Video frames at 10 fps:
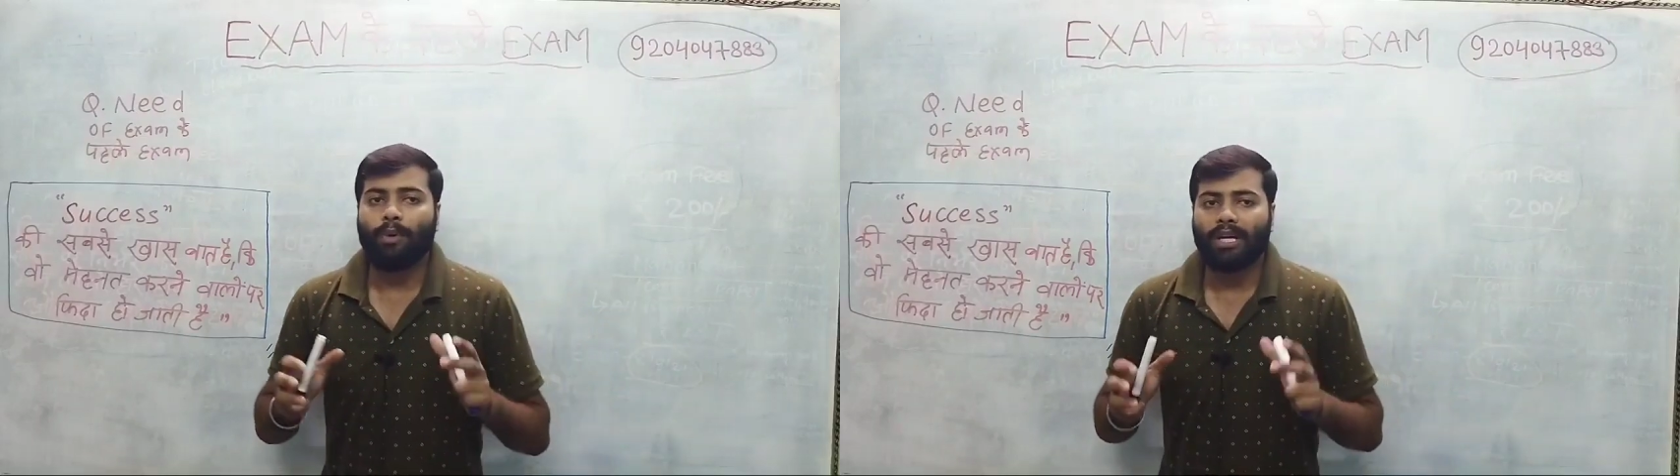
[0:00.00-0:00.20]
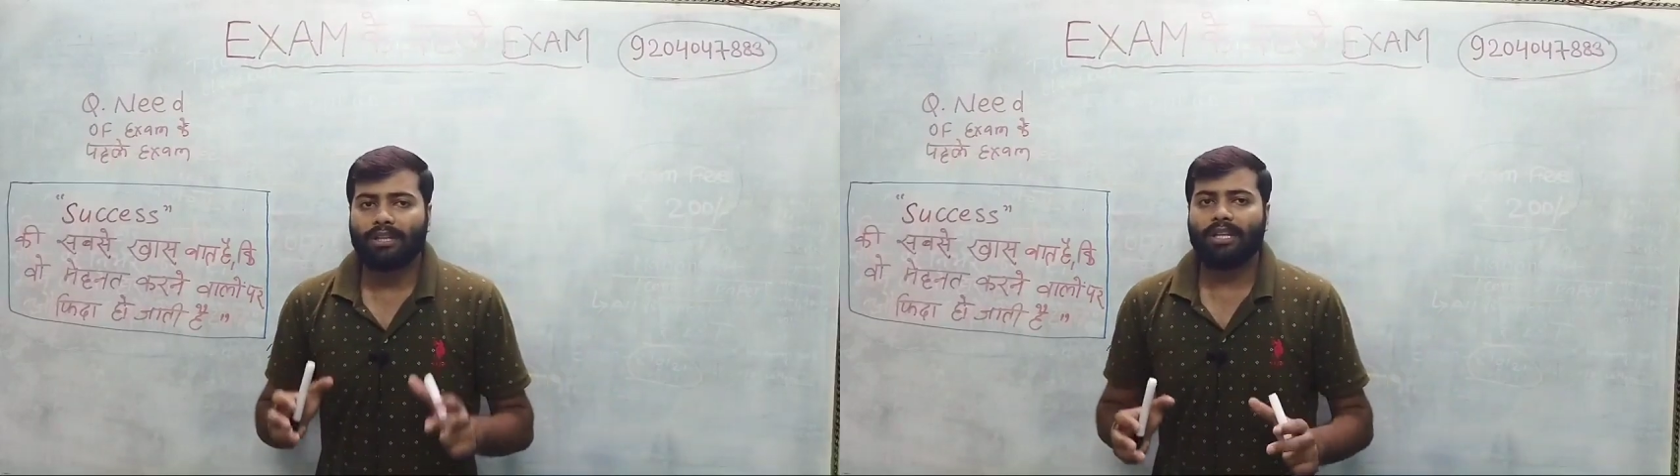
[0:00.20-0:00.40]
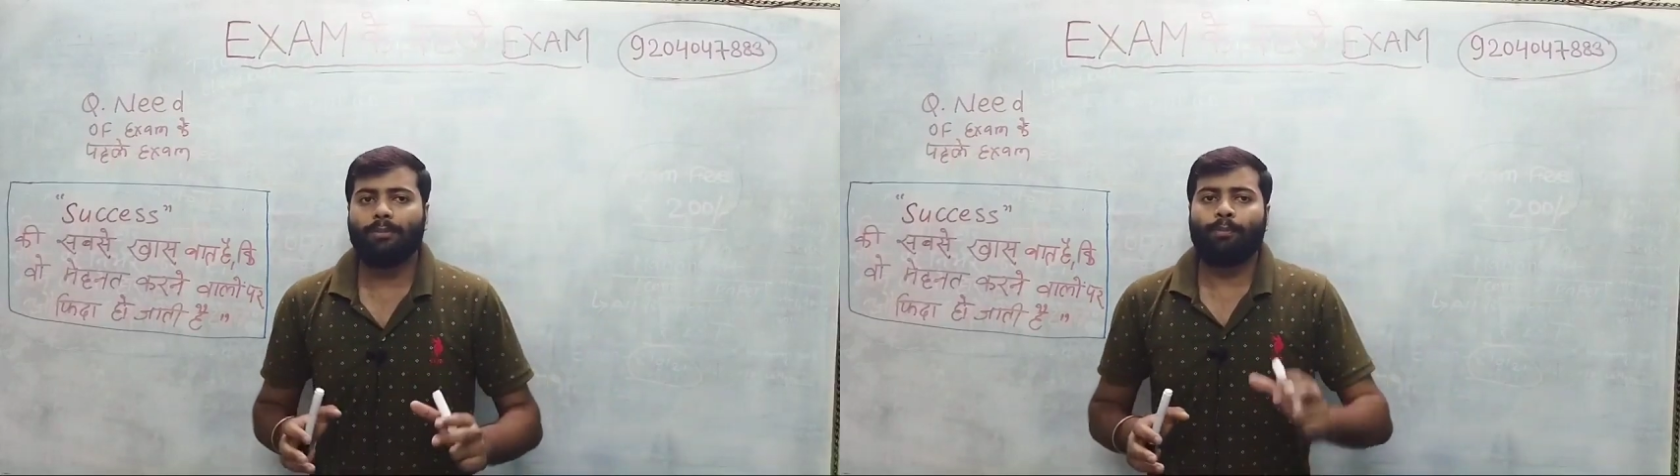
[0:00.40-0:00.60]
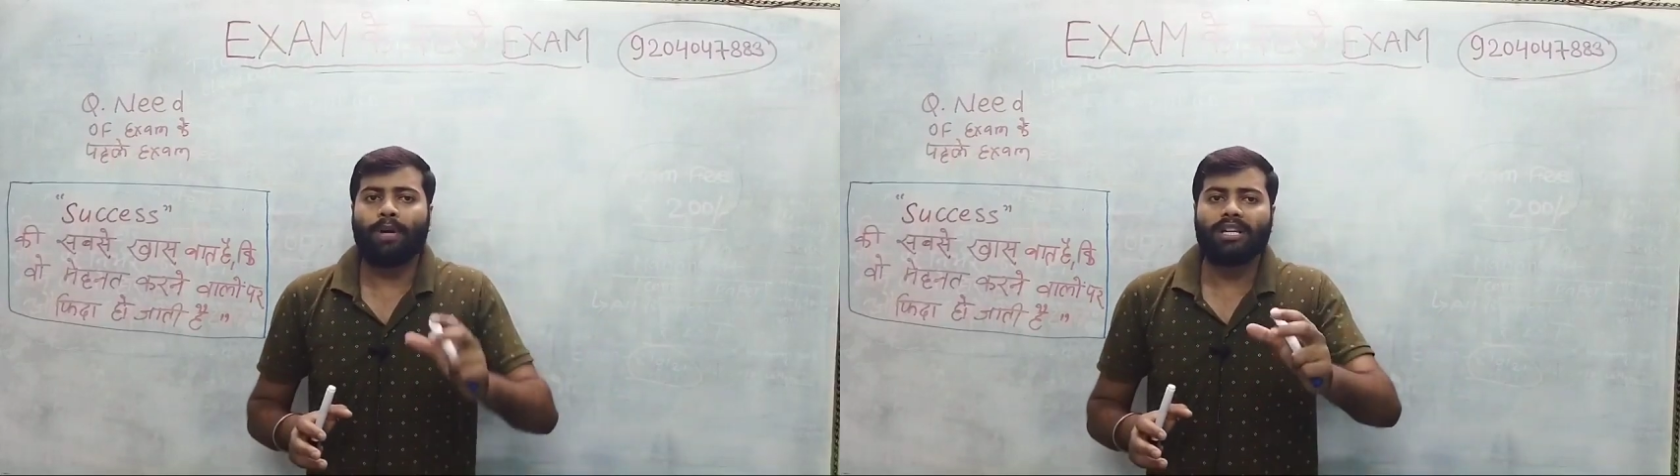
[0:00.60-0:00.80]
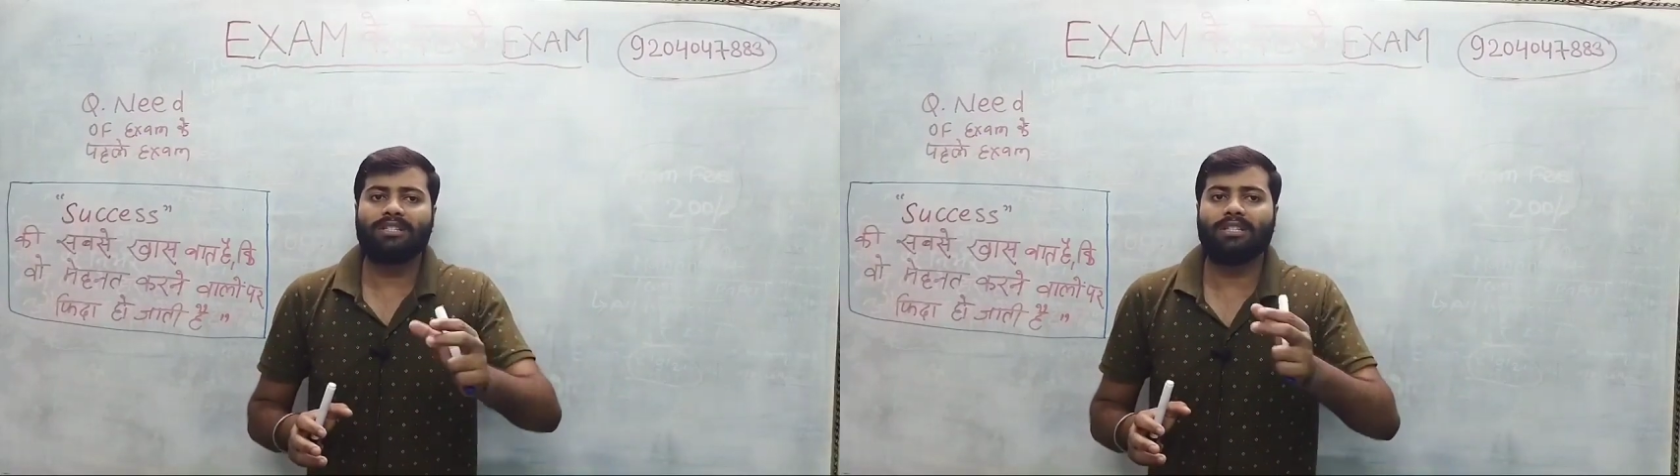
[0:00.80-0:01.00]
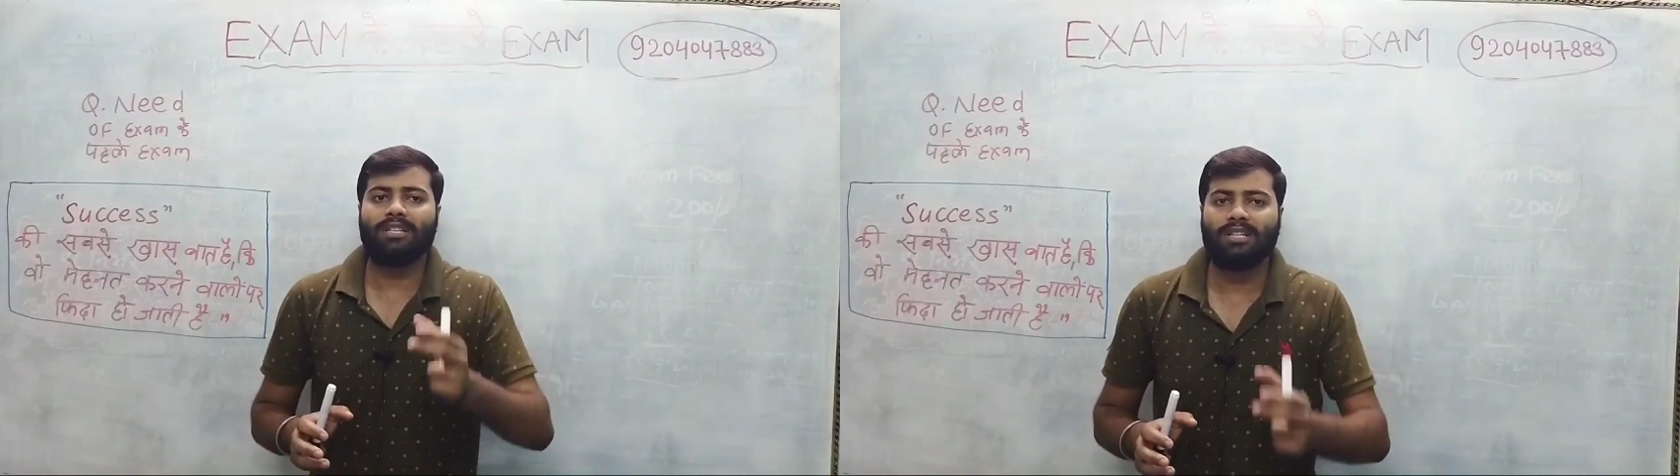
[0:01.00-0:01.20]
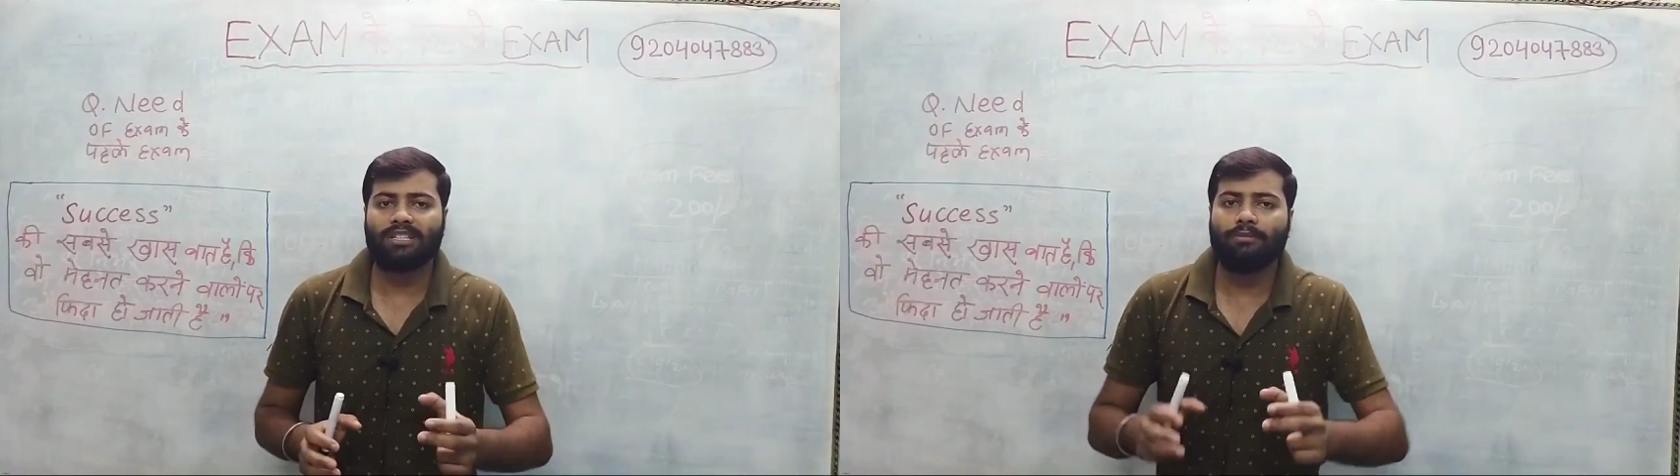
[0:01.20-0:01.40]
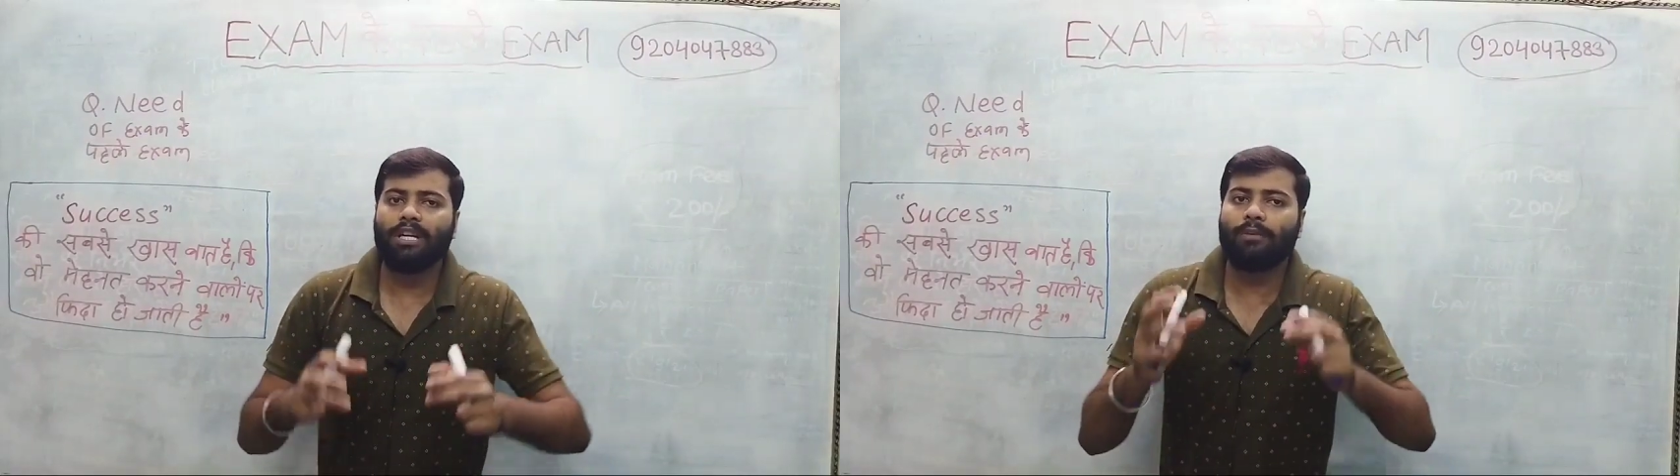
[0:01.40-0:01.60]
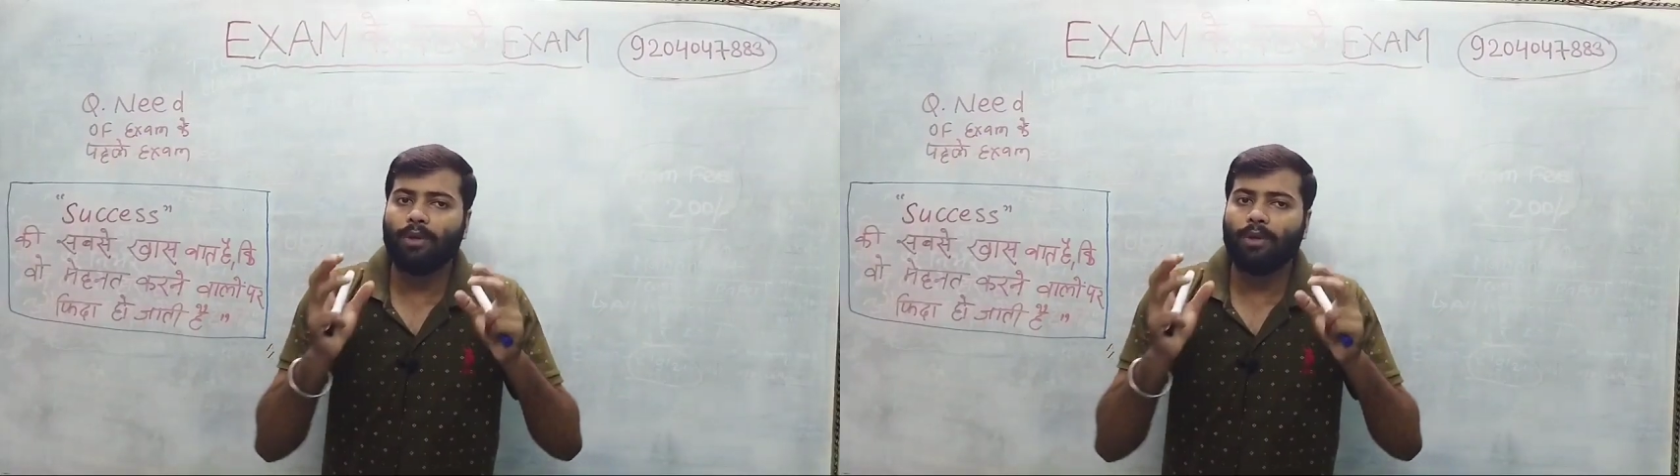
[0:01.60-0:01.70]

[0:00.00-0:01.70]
बातें पाँच से दस मिनट